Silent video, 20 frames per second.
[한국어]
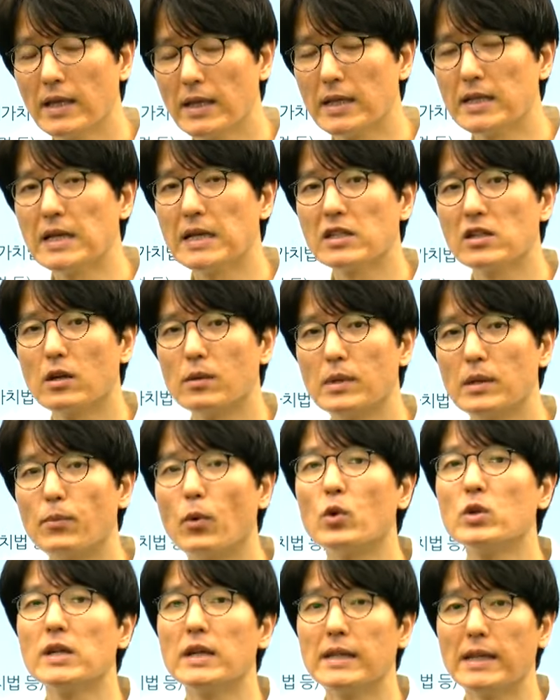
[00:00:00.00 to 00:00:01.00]
이 차 시험을
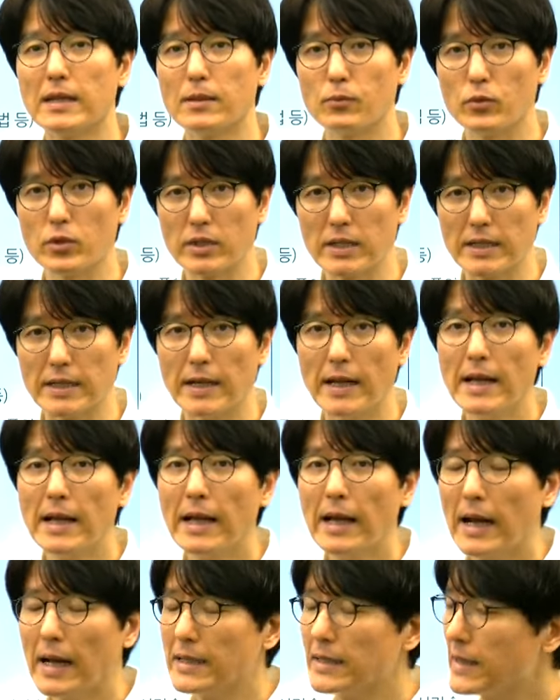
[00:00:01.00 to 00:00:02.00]
보셔야 되는
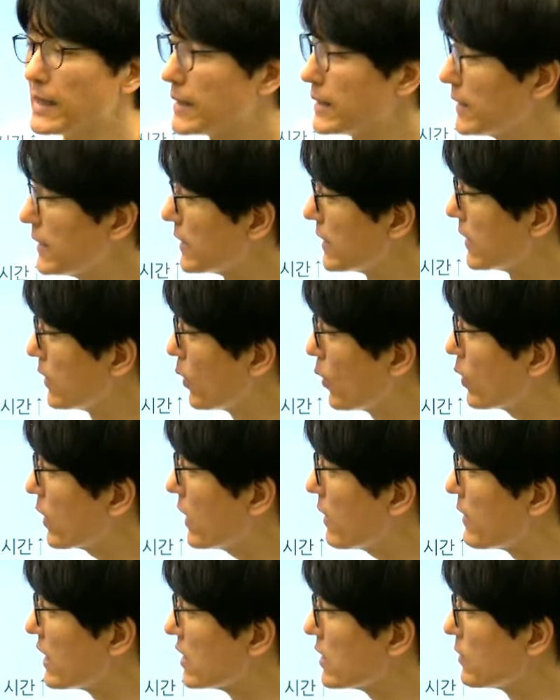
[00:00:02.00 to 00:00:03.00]
분들한테는
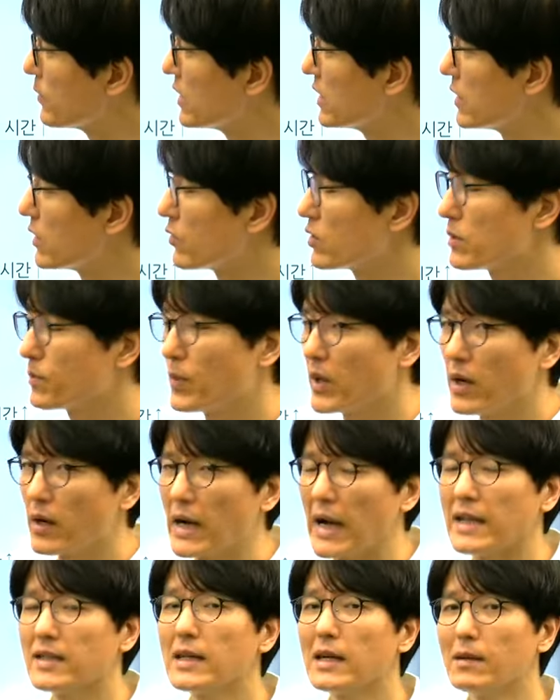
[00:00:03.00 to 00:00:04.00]
이렇게 말씀을 드리고 싶어요.
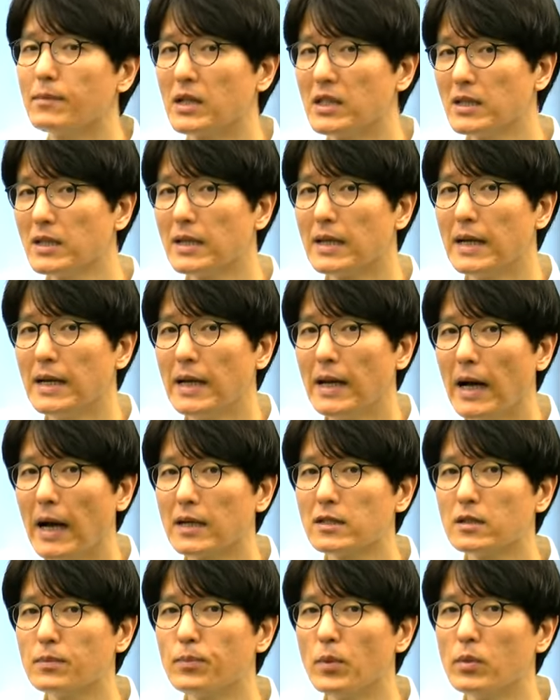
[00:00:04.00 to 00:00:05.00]
가능하면
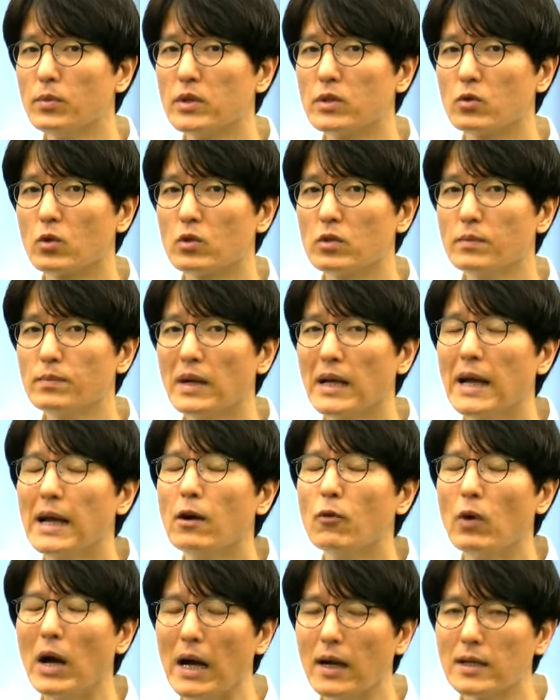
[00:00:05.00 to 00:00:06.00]
학습 범위를 조금
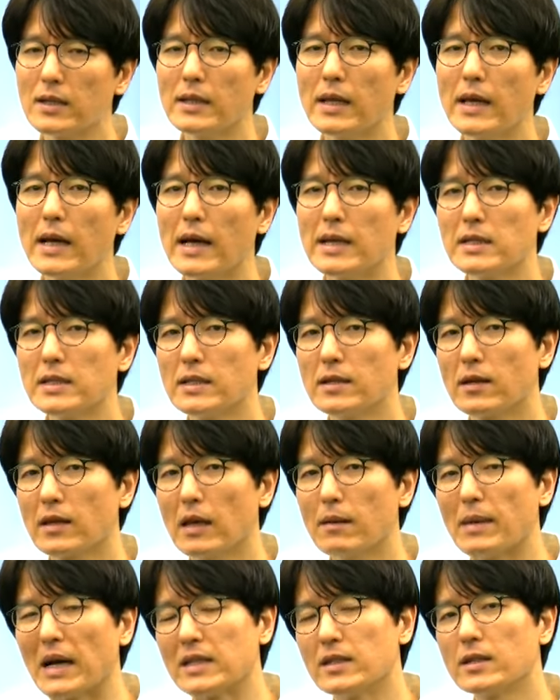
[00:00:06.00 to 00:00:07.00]
확대하시는
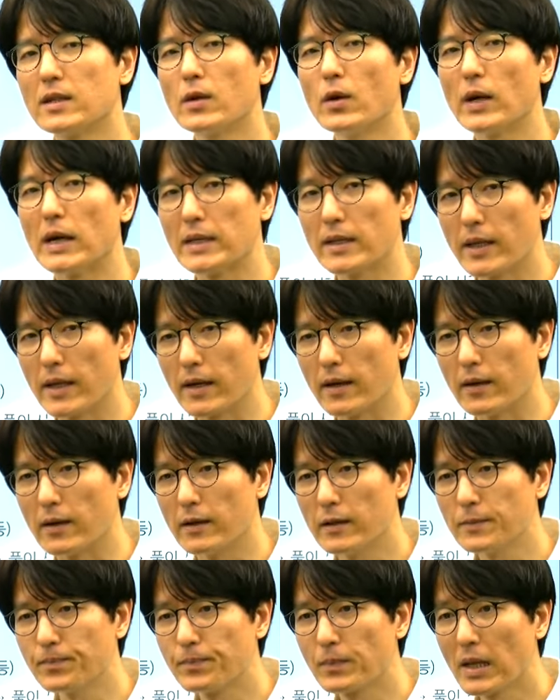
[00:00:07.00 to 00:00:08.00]
게 맞을 것
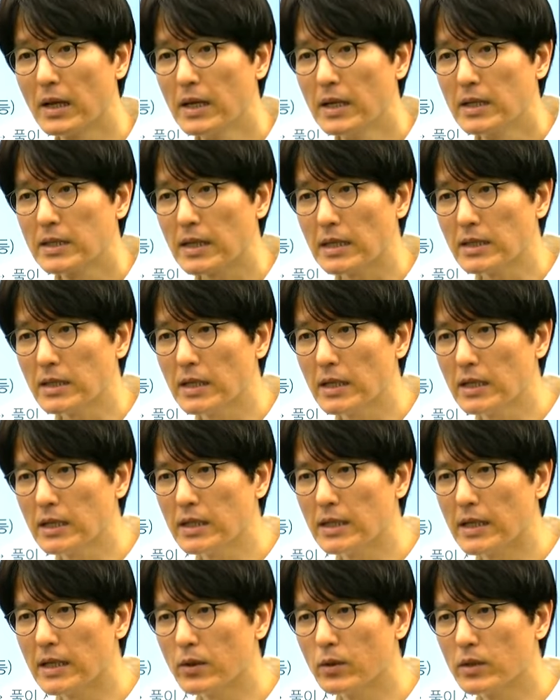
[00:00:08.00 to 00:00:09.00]
같아요. 사실 이
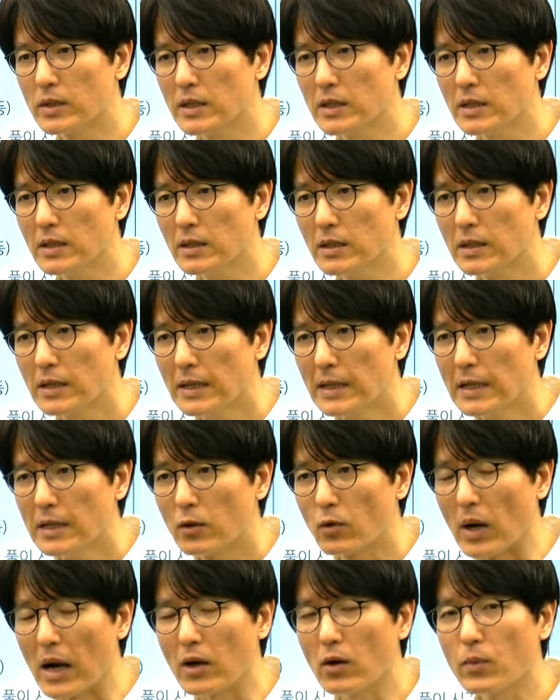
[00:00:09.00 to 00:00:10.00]
내용은
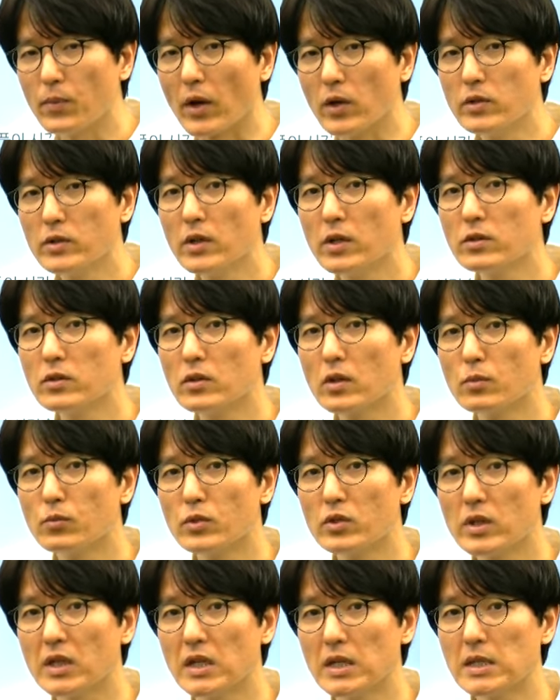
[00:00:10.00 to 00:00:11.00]
과거 몇 년
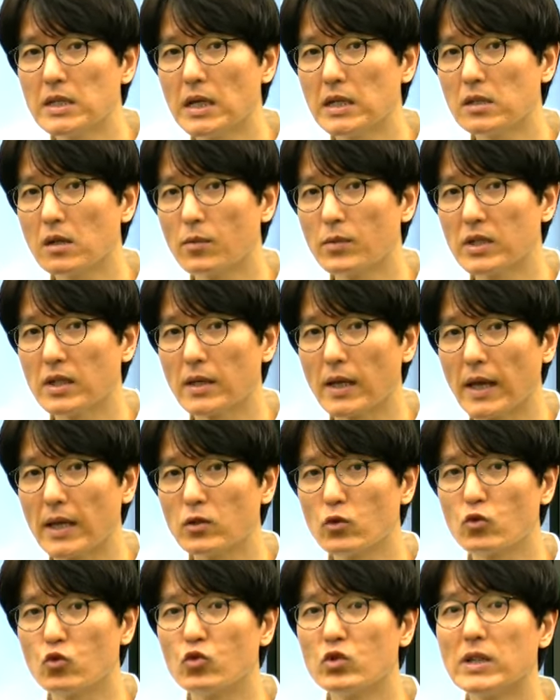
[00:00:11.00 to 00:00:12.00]
전부터 이 차 시험에서는
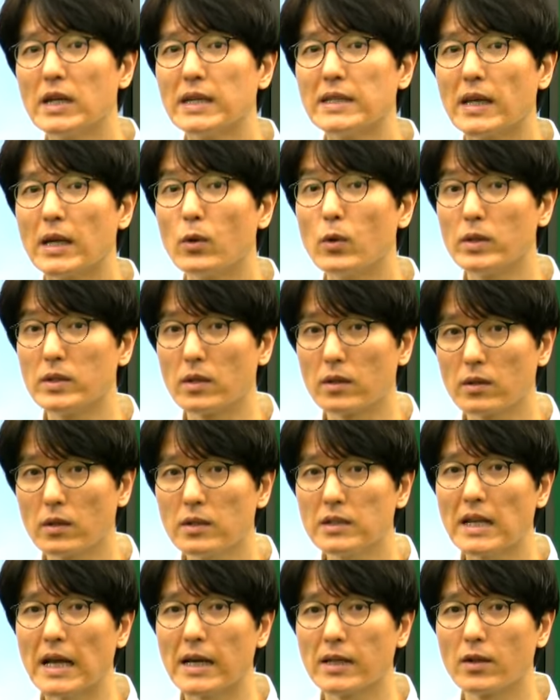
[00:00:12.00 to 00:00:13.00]
계속 유지가 되고
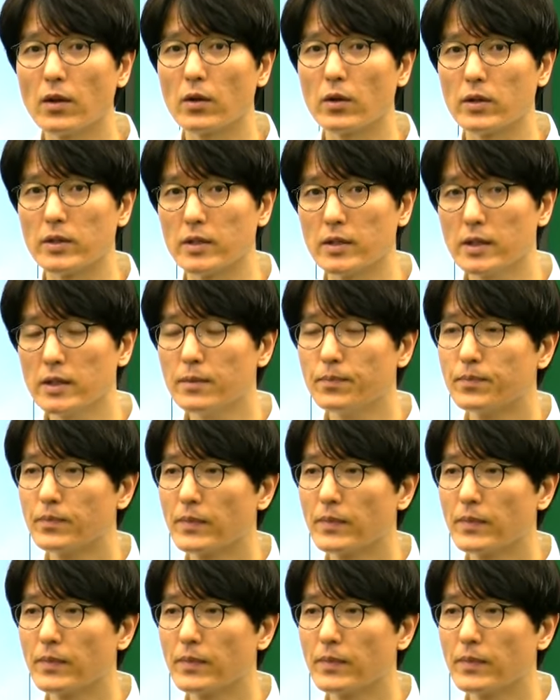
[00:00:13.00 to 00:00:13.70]
있었던 사항이었거든요.